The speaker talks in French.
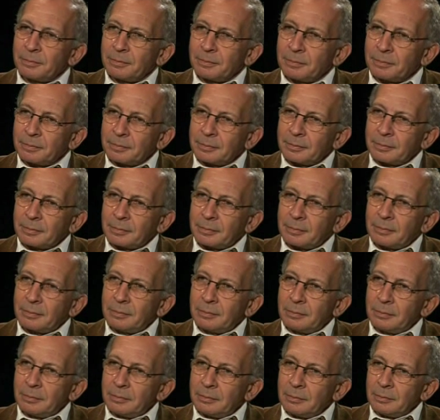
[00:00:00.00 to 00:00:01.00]
euh,
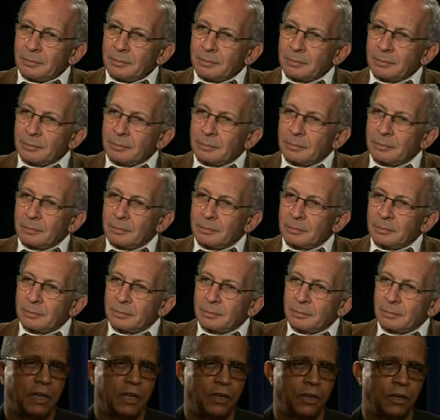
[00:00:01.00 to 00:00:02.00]
surtout le,
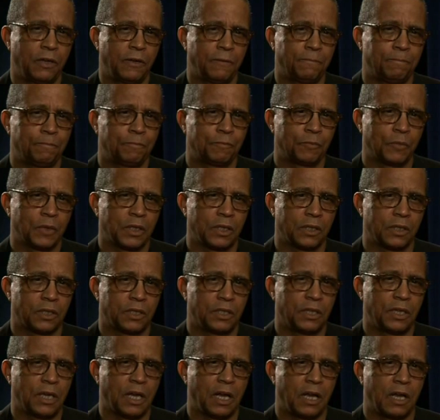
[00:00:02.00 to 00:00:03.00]
phénomène
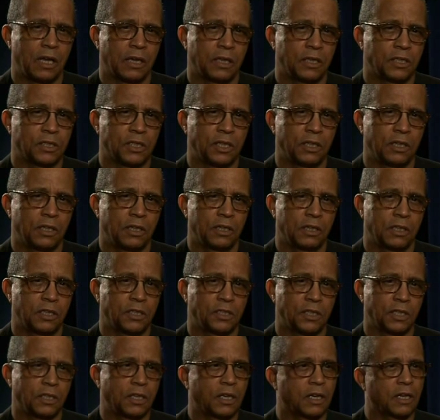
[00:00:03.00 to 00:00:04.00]
qui, a, qui
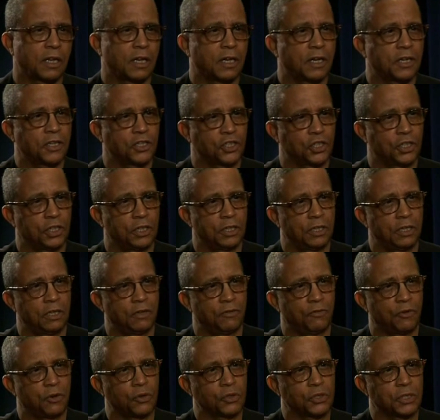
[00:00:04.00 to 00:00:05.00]
s'est déclaré chez
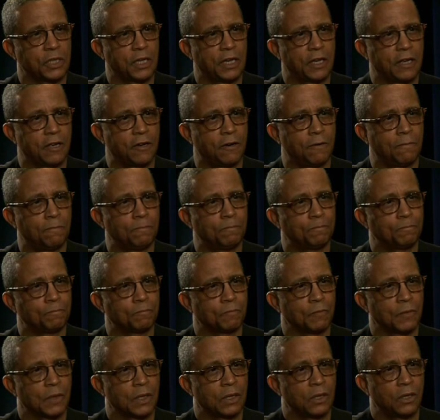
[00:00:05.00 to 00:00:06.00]
France Télécom.
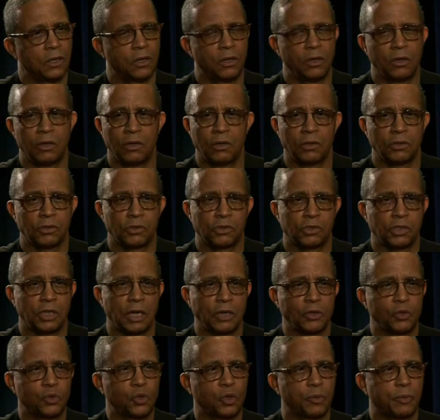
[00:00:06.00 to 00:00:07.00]
Mhm.
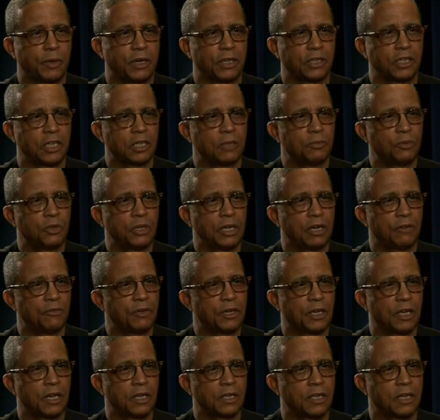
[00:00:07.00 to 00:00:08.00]
chaque jour, pratiquement, il y
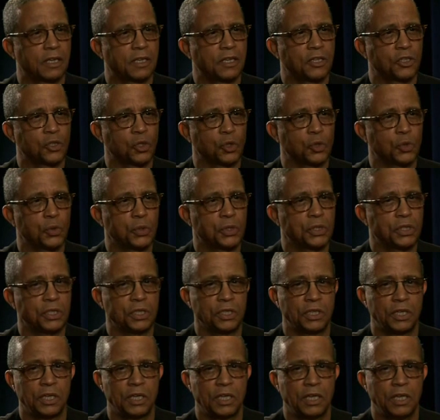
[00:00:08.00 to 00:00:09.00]
avait quelqu'un qui se
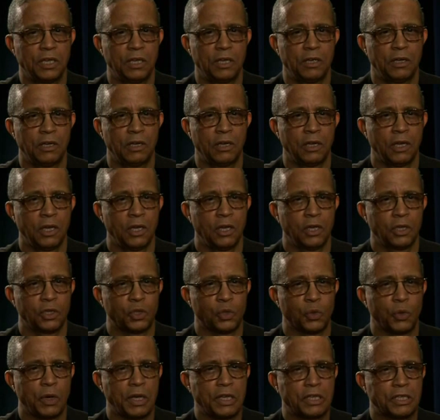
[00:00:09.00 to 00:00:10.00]
suicidait,
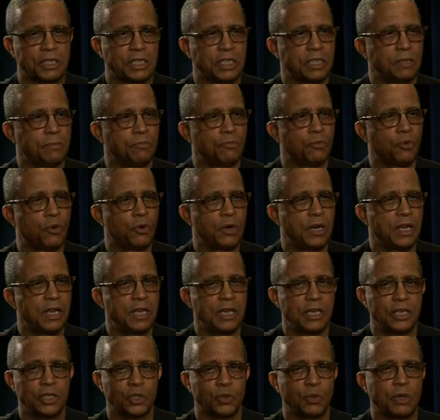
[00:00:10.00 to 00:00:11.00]
soit il
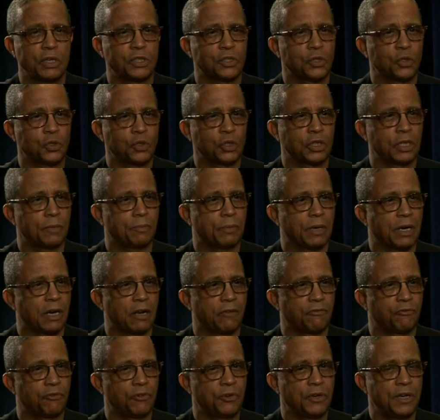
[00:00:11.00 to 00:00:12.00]
s'immolait, soit il se jetait par
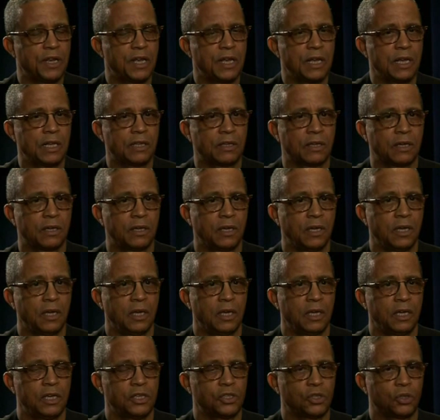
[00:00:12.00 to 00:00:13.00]
la fenêtre.
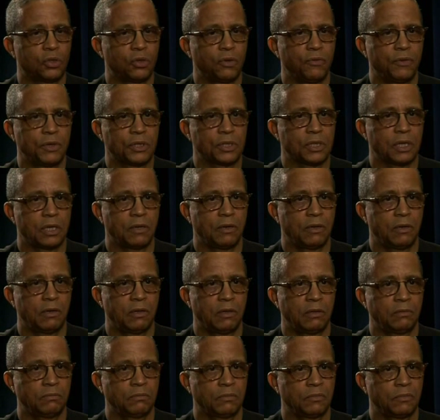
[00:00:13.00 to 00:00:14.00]
Et j'ai trouvé
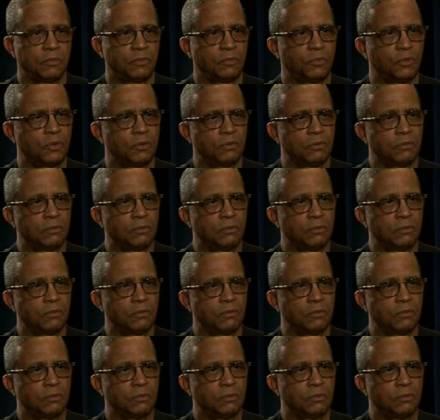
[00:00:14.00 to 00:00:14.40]
ça mm,